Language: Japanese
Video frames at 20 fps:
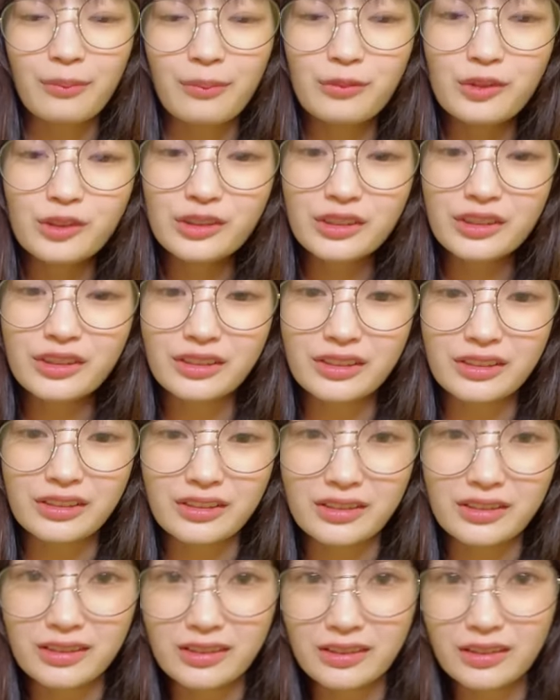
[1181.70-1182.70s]
もうすぐ
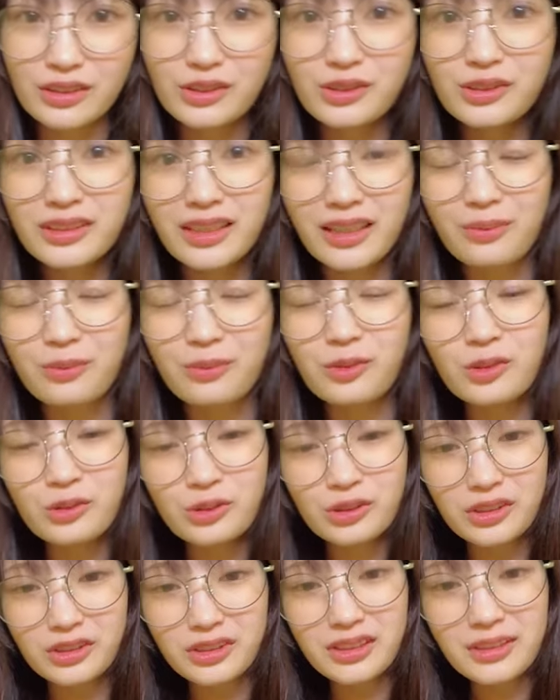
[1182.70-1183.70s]
そうだもう
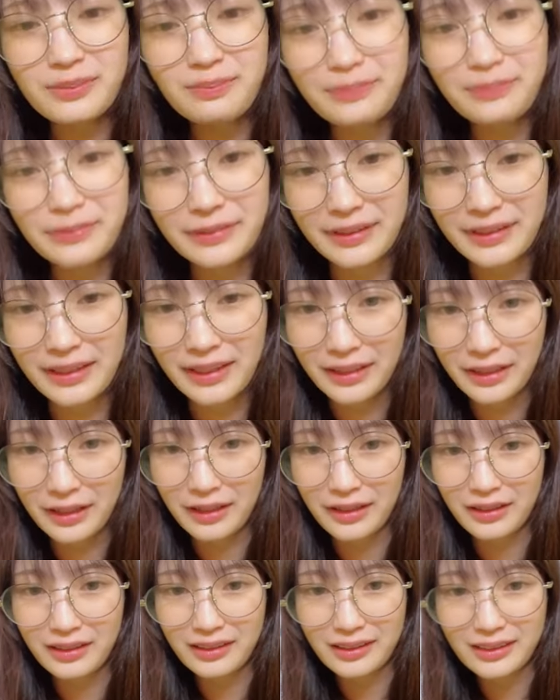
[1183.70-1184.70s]
51分だね